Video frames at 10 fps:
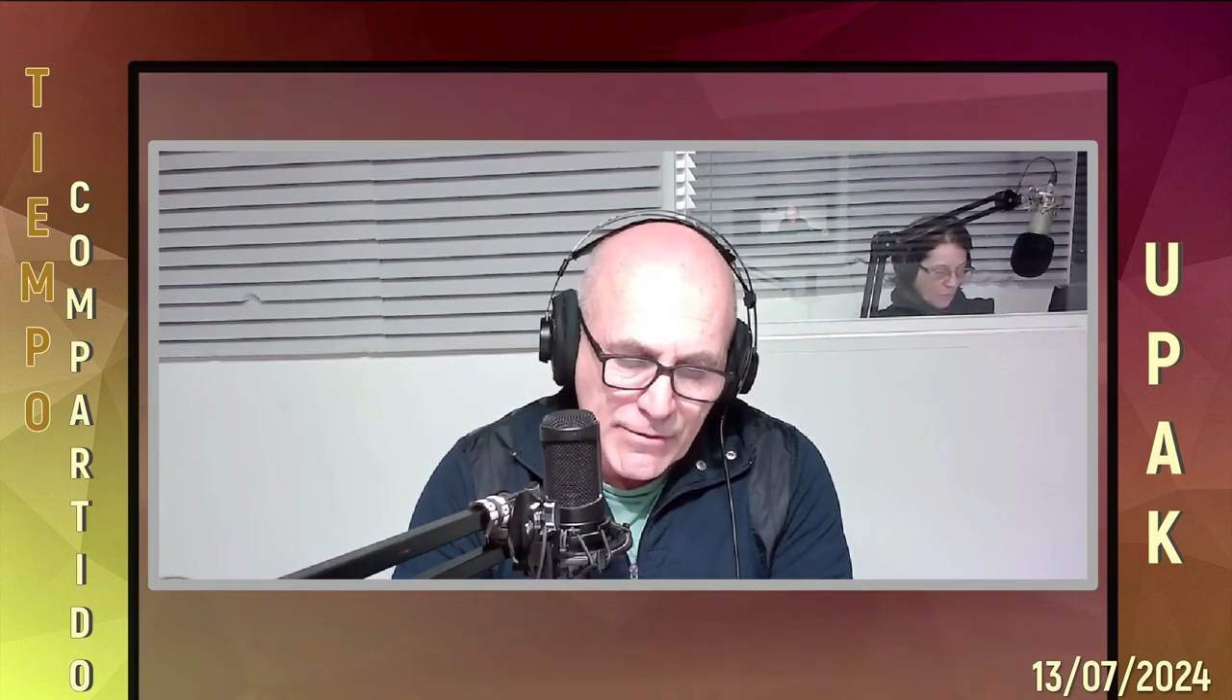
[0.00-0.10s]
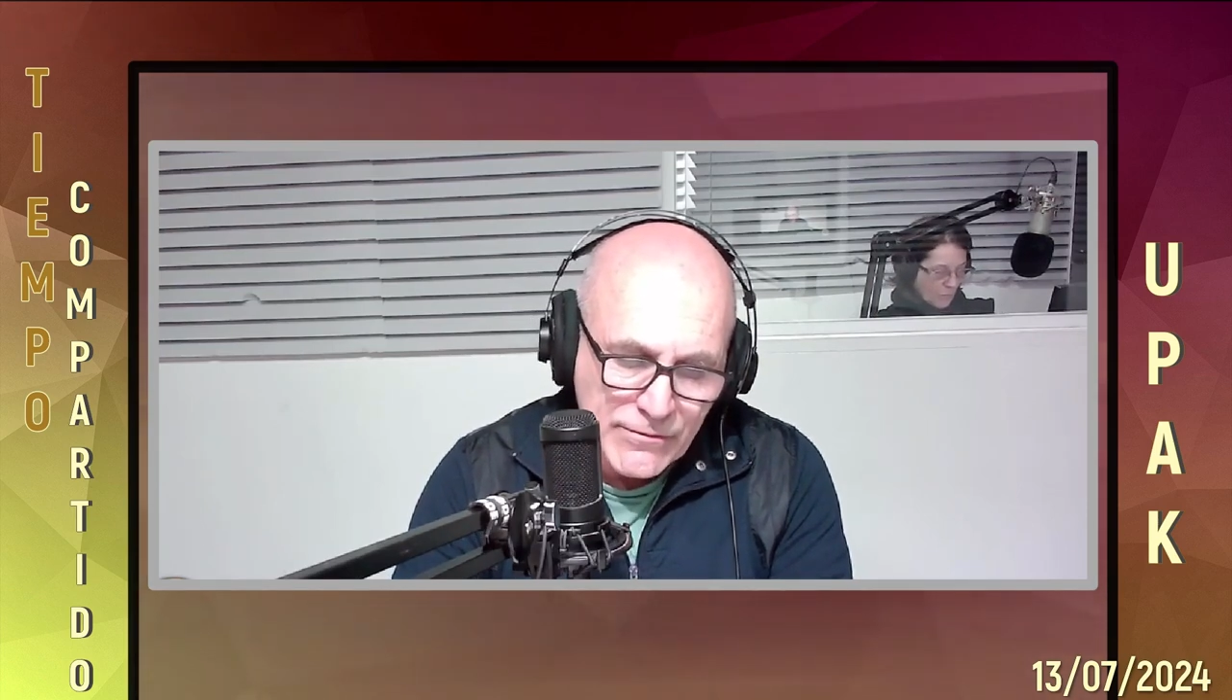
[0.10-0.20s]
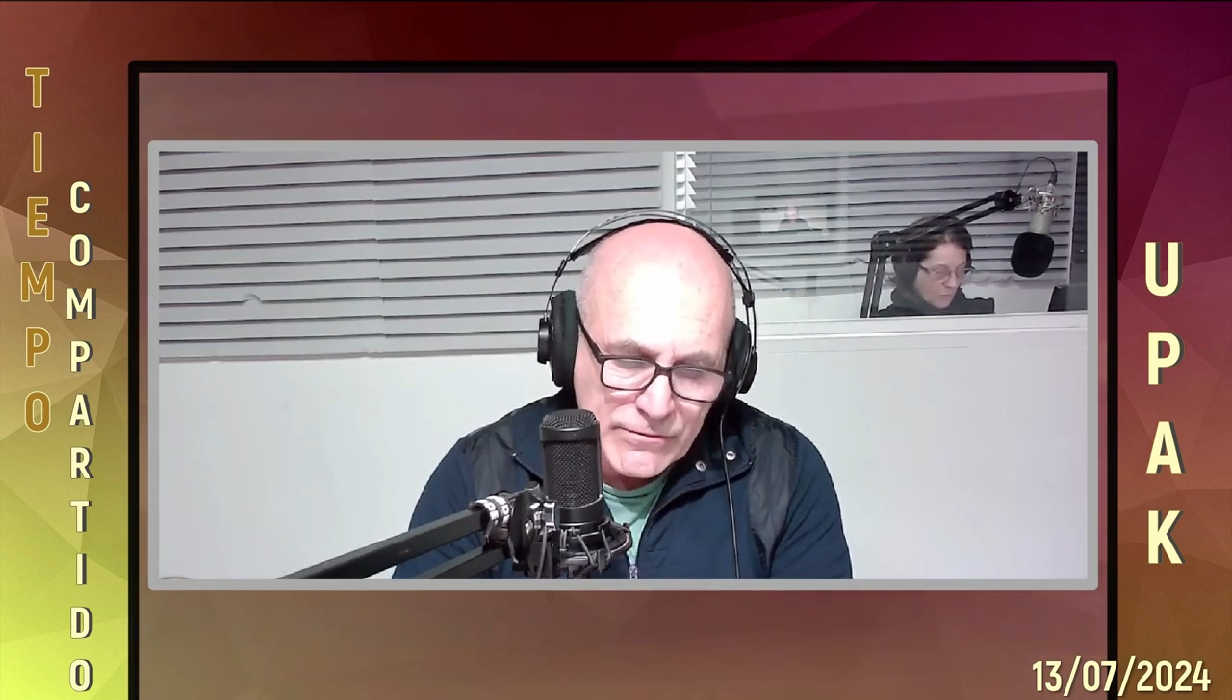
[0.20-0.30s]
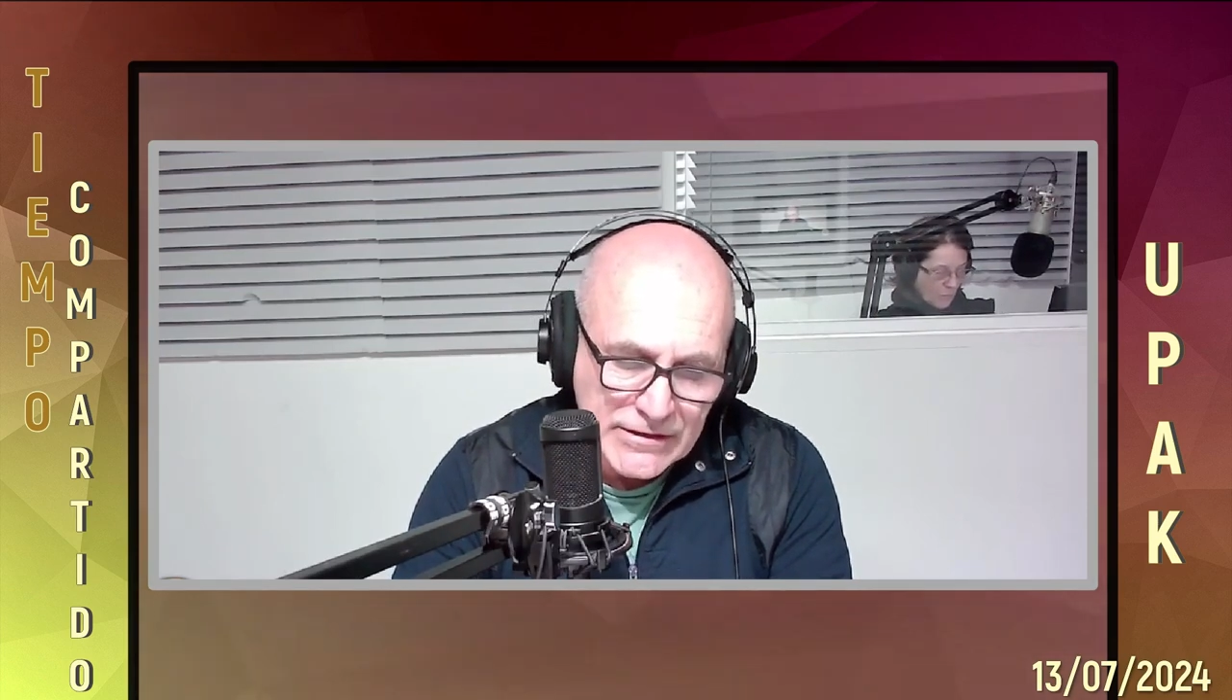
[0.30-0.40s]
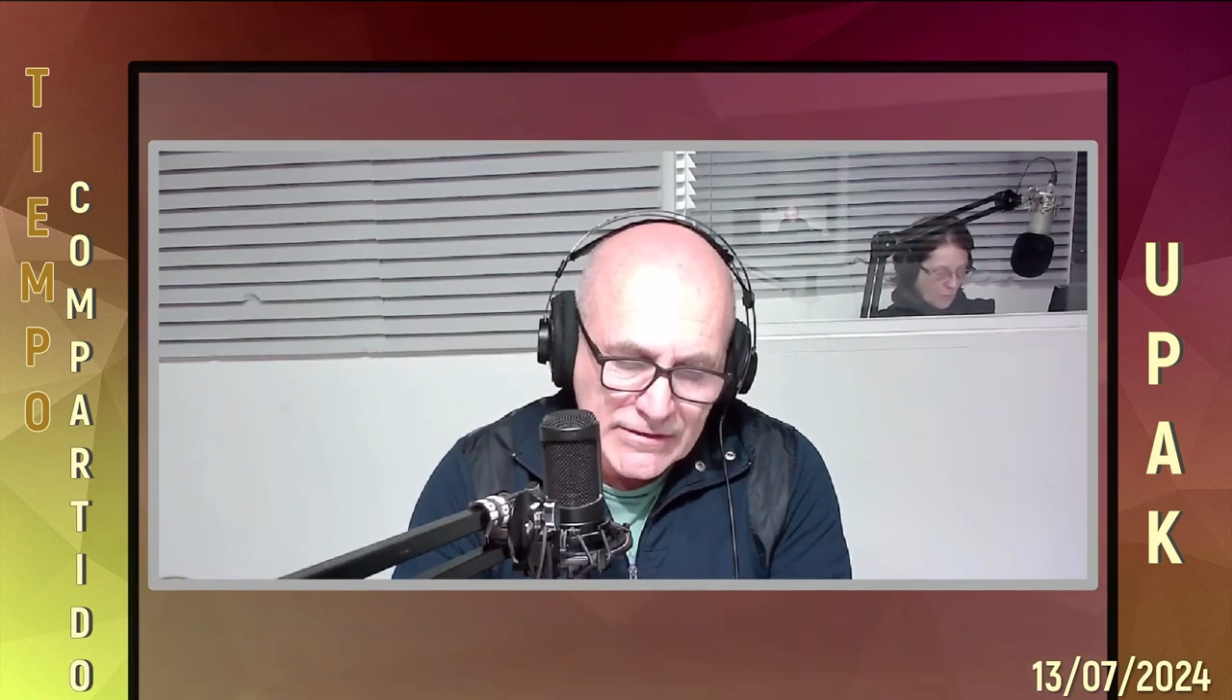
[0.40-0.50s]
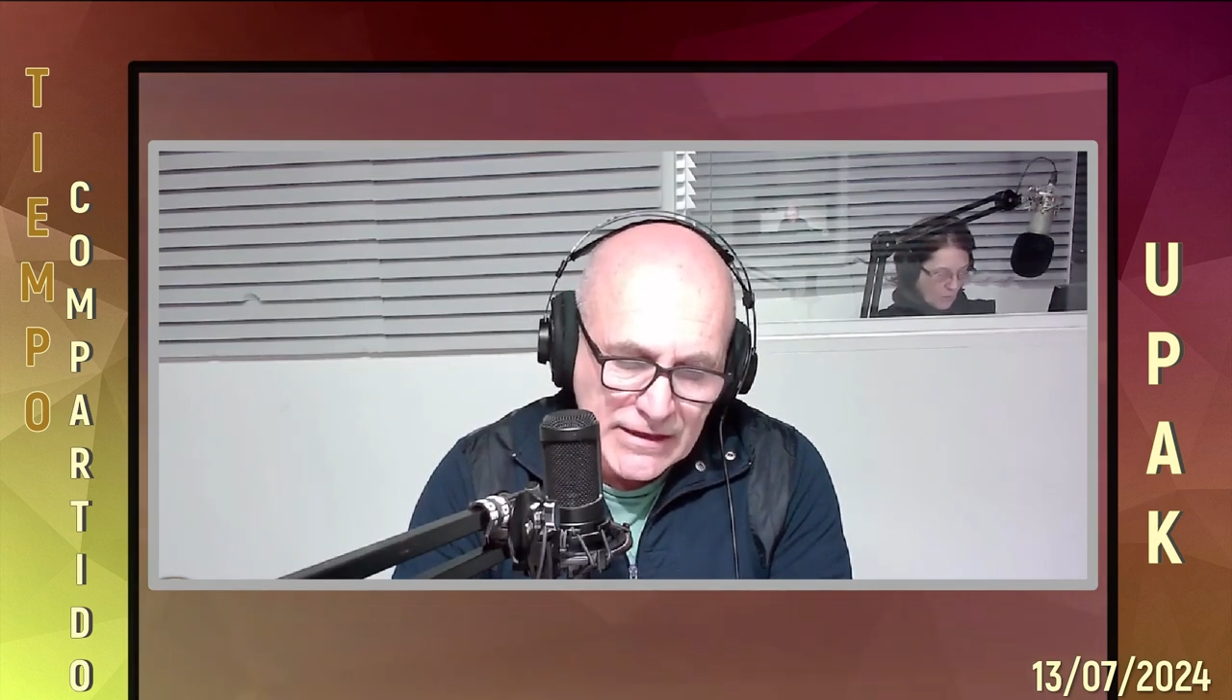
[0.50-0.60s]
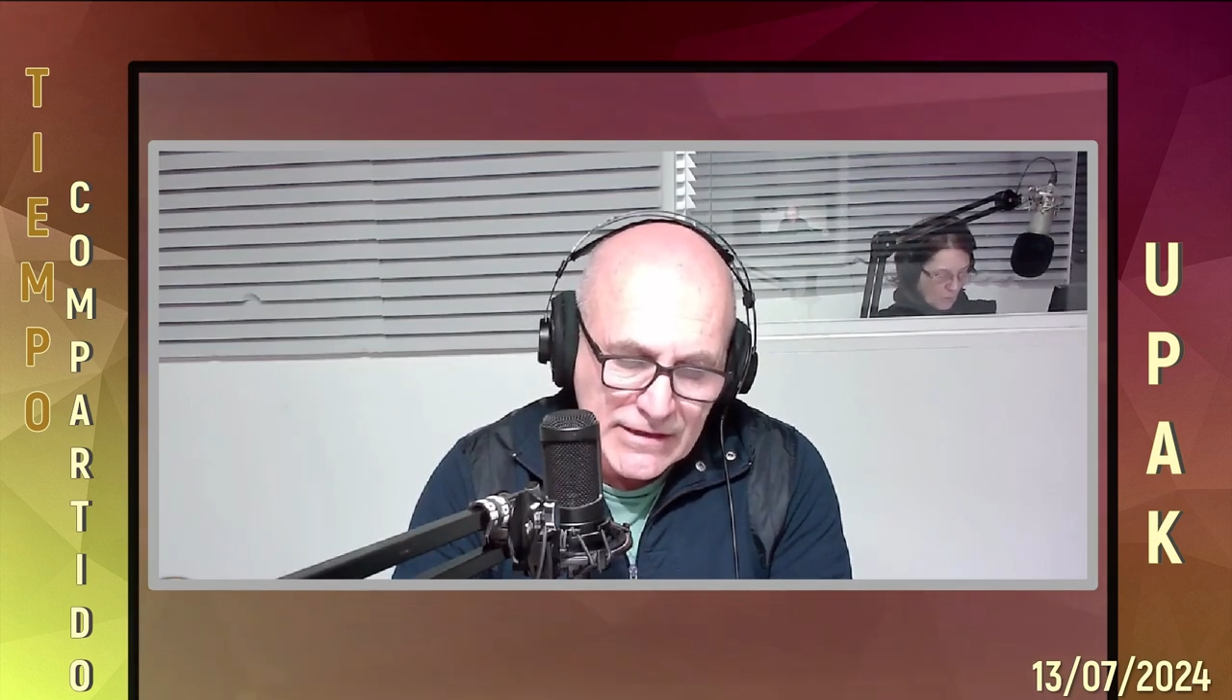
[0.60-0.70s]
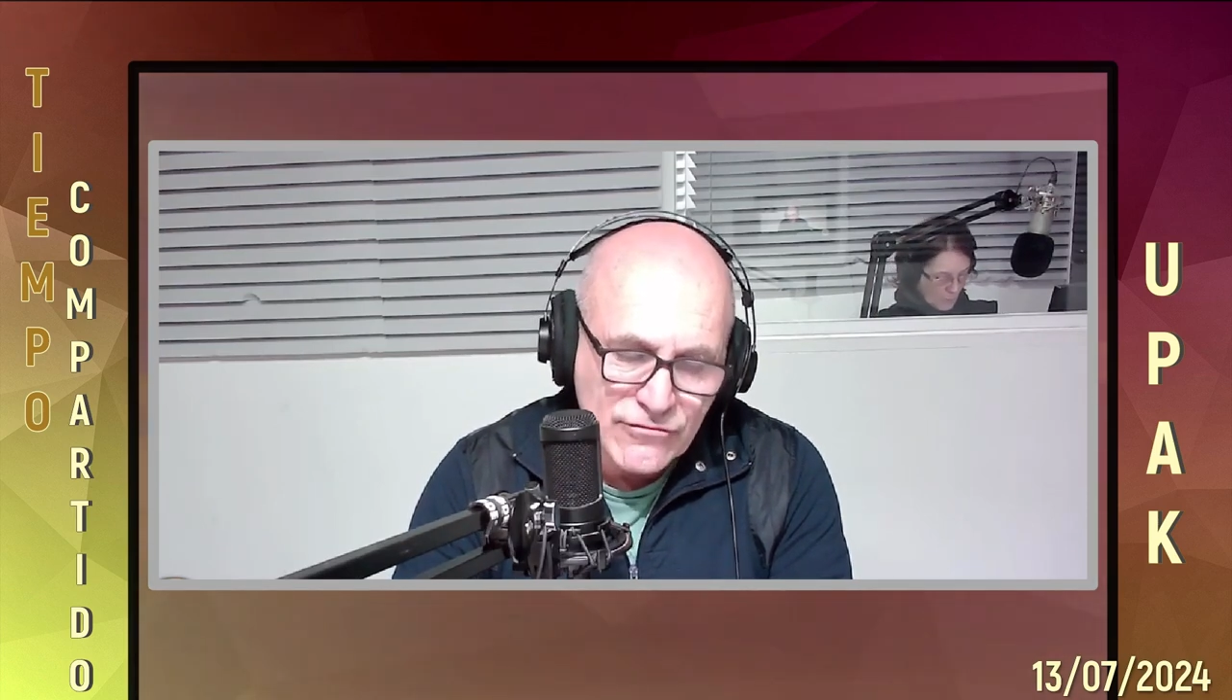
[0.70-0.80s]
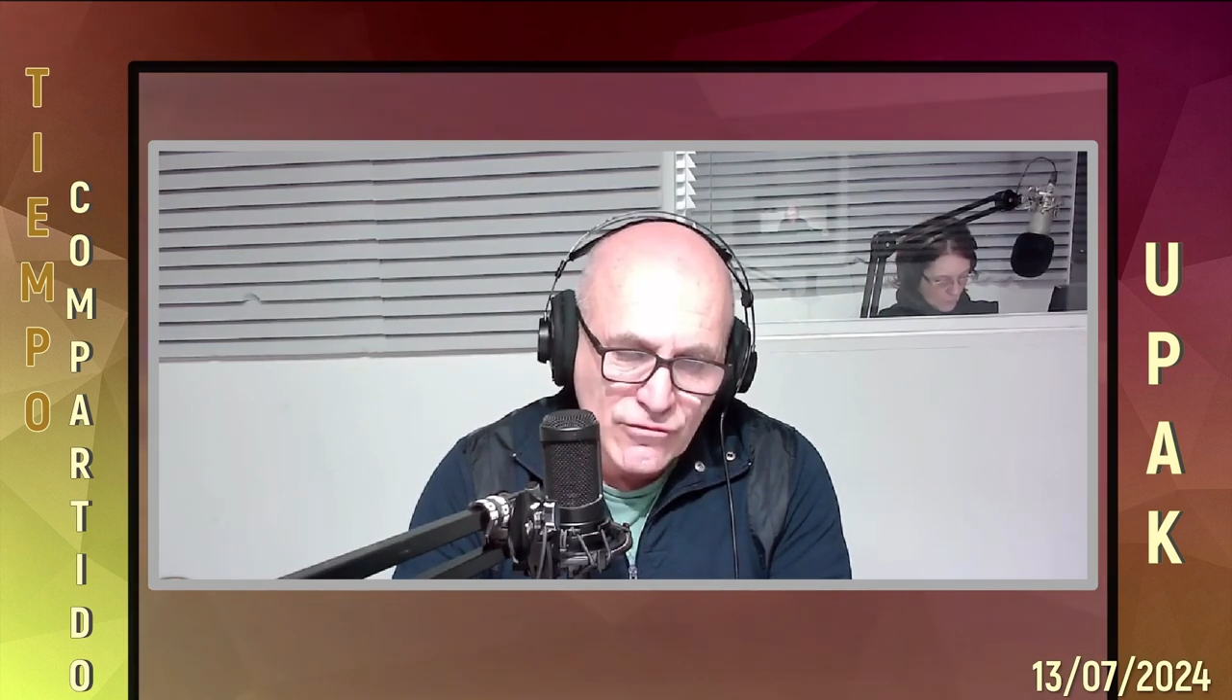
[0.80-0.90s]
profundizar